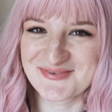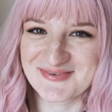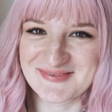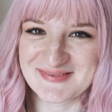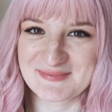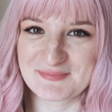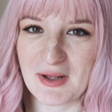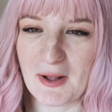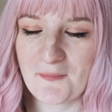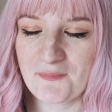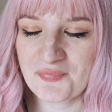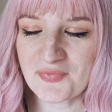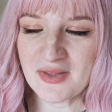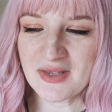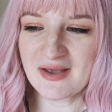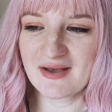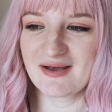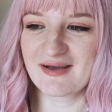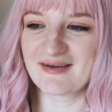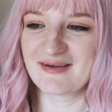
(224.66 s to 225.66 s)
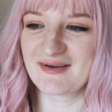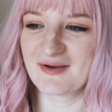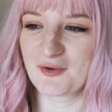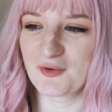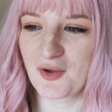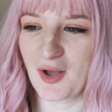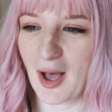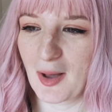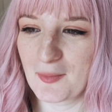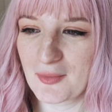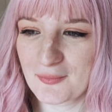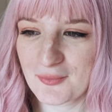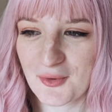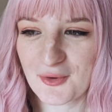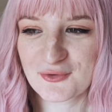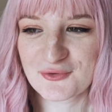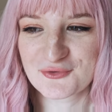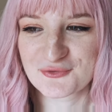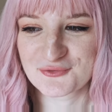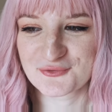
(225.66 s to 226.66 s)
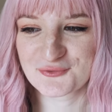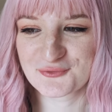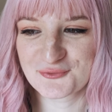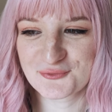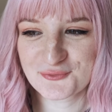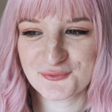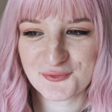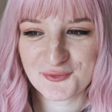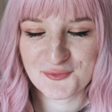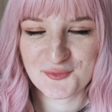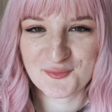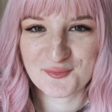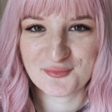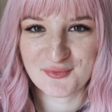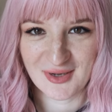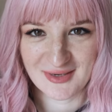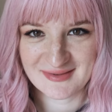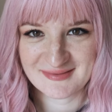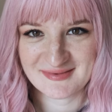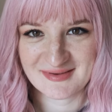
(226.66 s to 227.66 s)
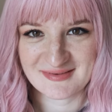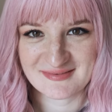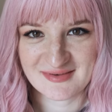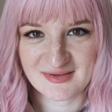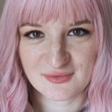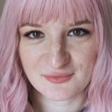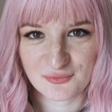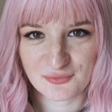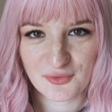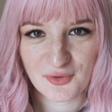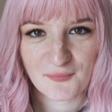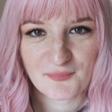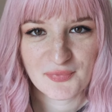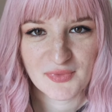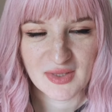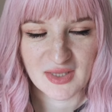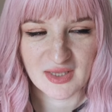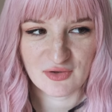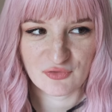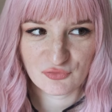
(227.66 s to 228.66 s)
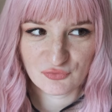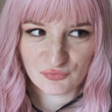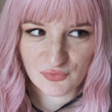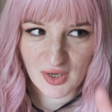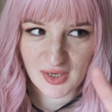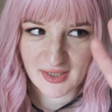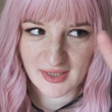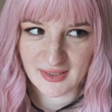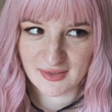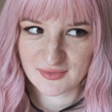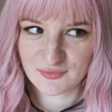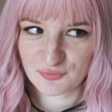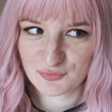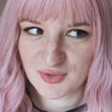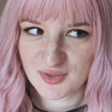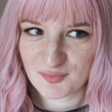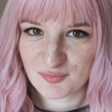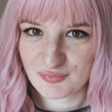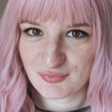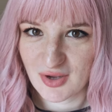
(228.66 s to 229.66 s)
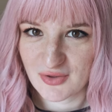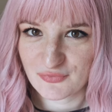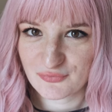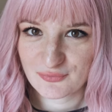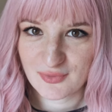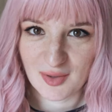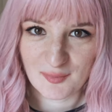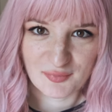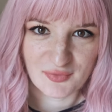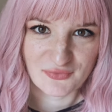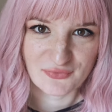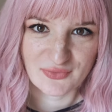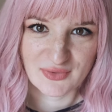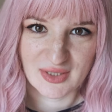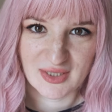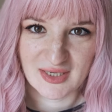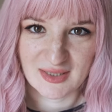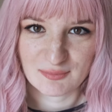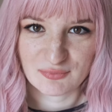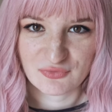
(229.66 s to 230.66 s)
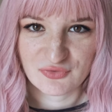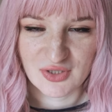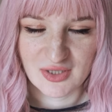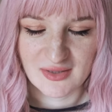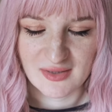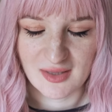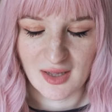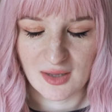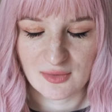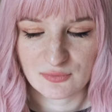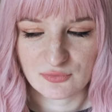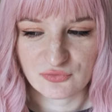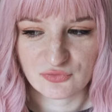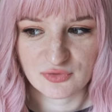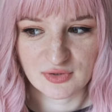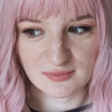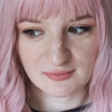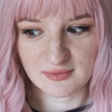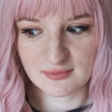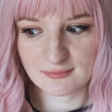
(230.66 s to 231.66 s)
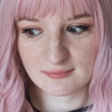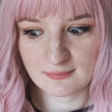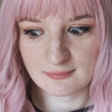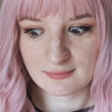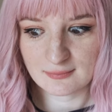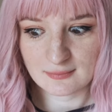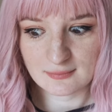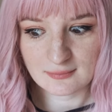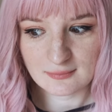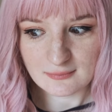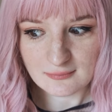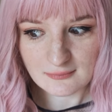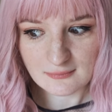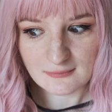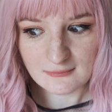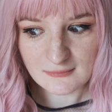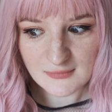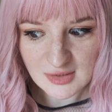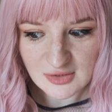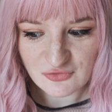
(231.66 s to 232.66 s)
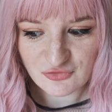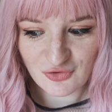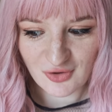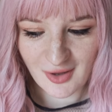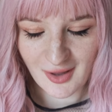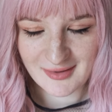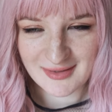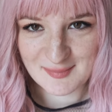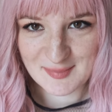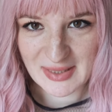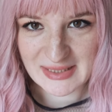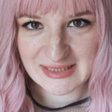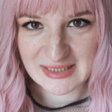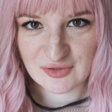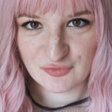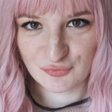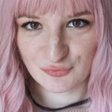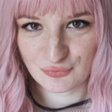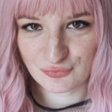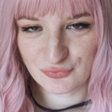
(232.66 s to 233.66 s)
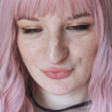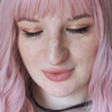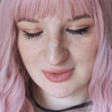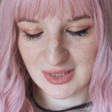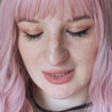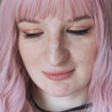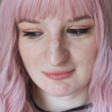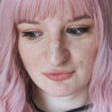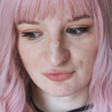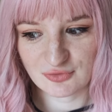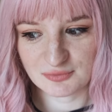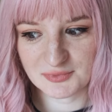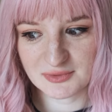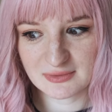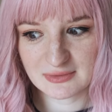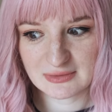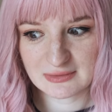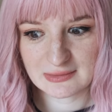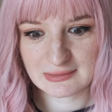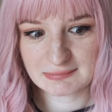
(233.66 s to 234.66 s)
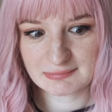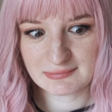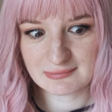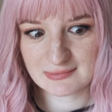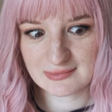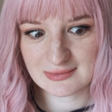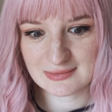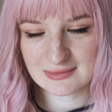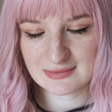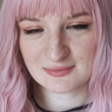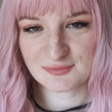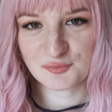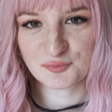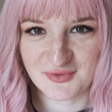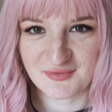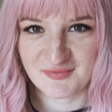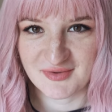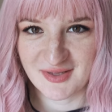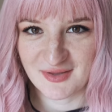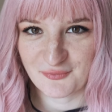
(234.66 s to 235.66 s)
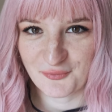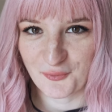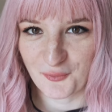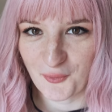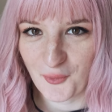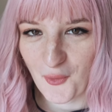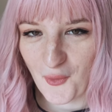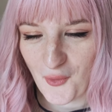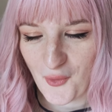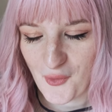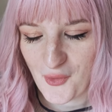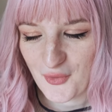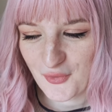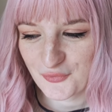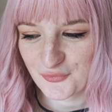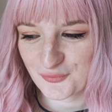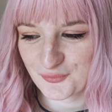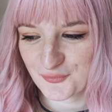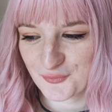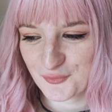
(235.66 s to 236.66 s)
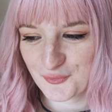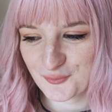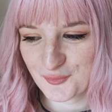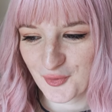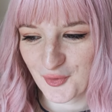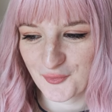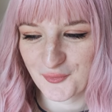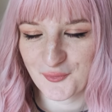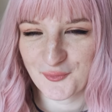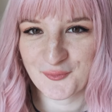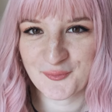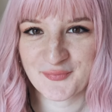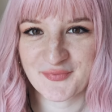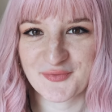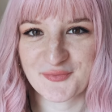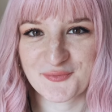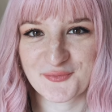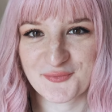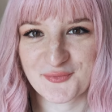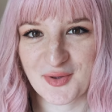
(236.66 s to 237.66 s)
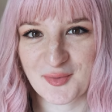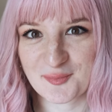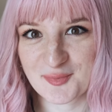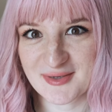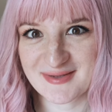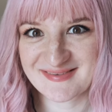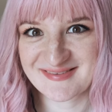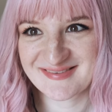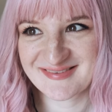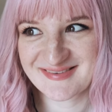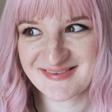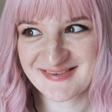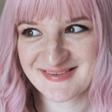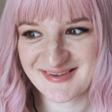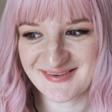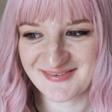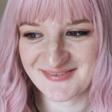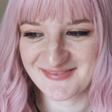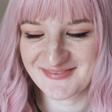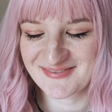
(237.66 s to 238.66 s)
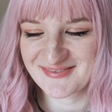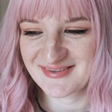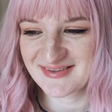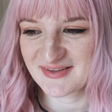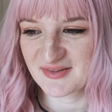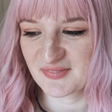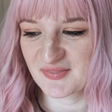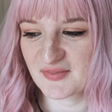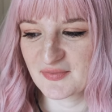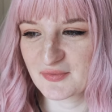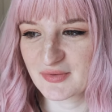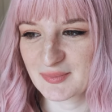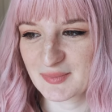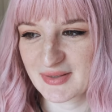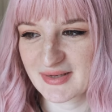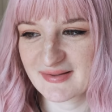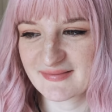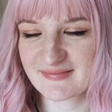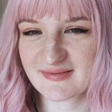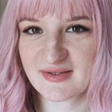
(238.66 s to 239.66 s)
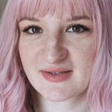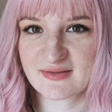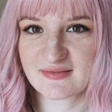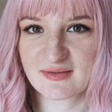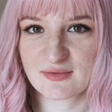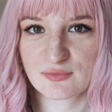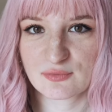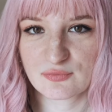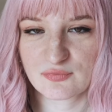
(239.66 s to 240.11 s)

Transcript: ou, je sais pas. Euh, à un moment, je tourne pour aller chercher un truc et je vois, il y a tous les poissons, la poissonnerie, la boucherie, etc. Donc j'étais en mode. Je regardais par terre, je suis toujours ça, quoi. Je suis en mode, oh putain, parce que les vegans se. Euh, me comprendront, c'est toujours un plaisir euh, d'être dans les magasins et d'un